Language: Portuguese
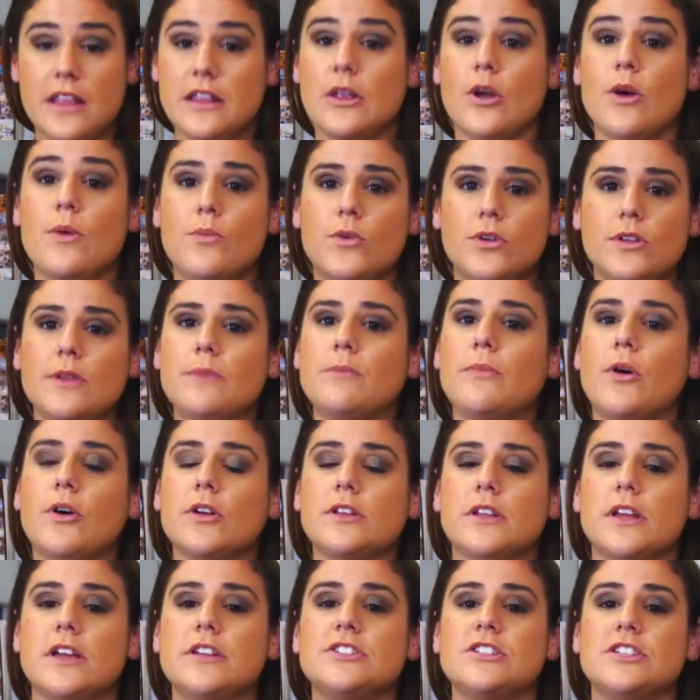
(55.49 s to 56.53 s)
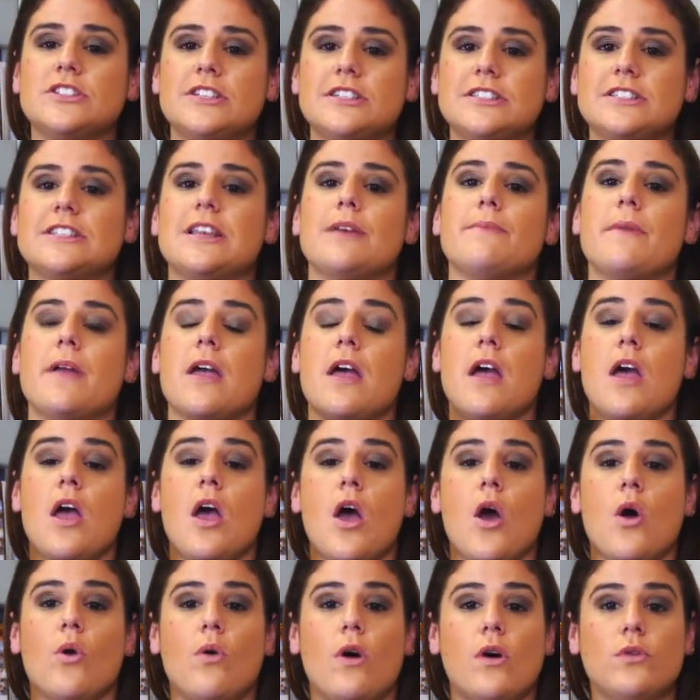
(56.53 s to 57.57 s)
Então é muito importante a gente saber
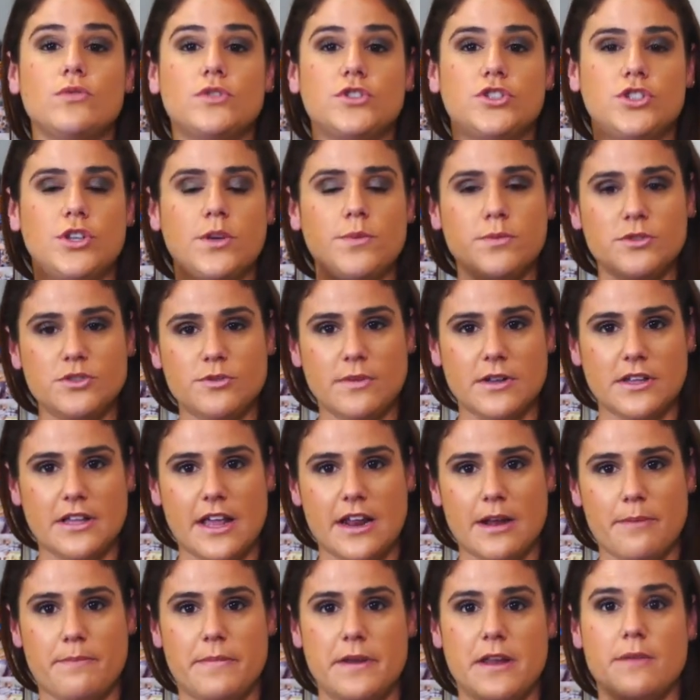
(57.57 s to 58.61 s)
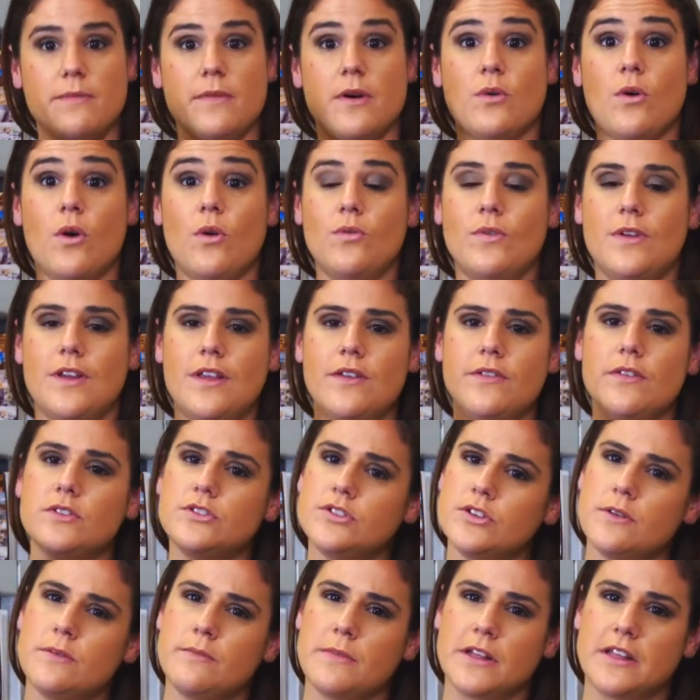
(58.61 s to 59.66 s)
qual tipo de matéria-prima, qual nível
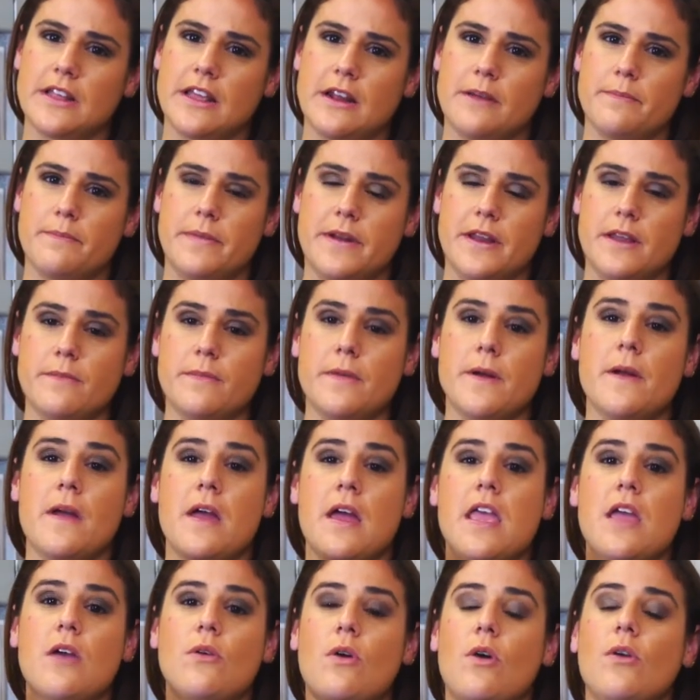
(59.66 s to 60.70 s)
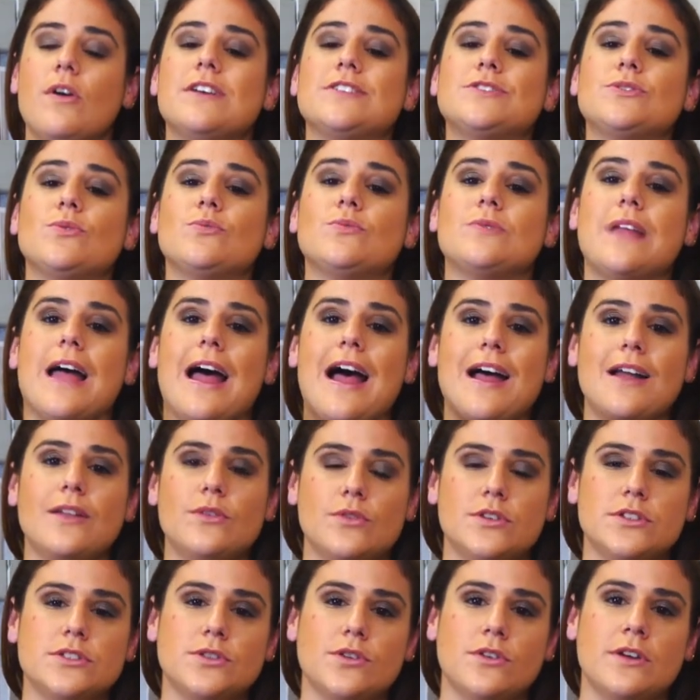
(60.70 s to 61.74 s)
de matéria-prima e qual
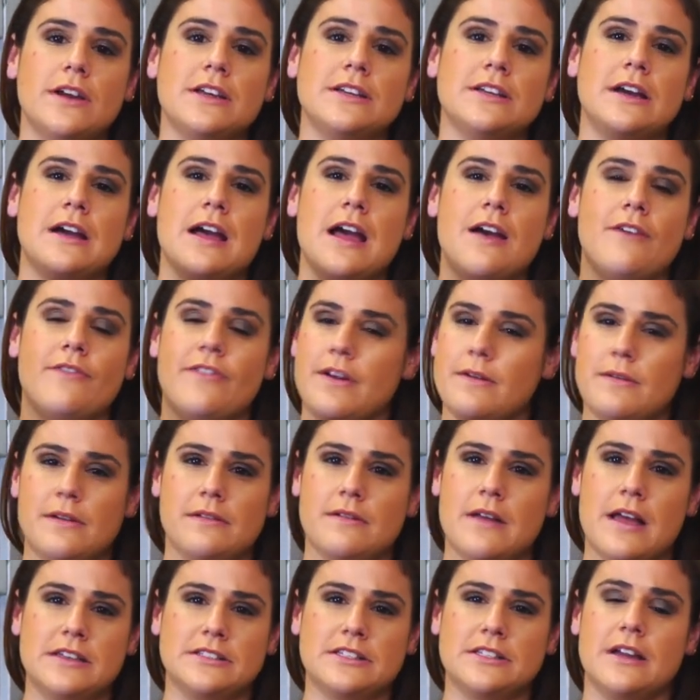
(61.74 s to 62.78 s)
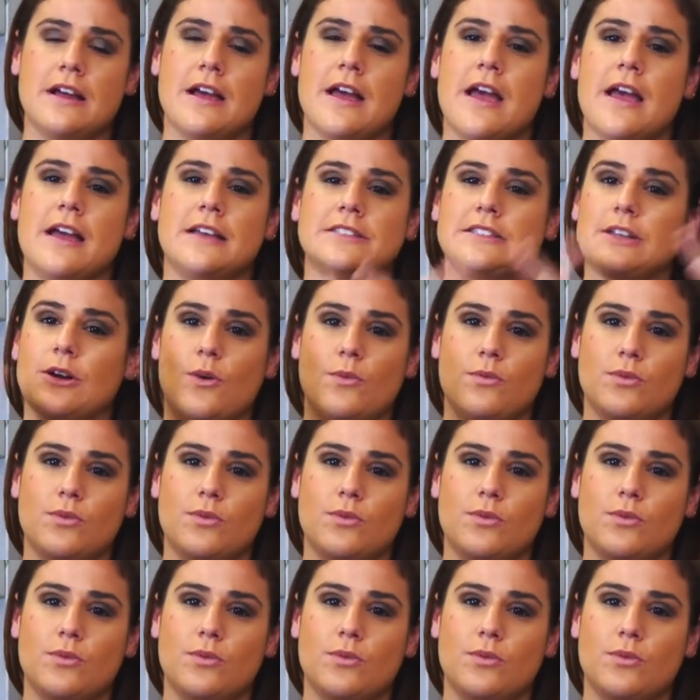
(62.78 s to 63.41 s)
resultado isso, é, é, vai, essa, é, essa,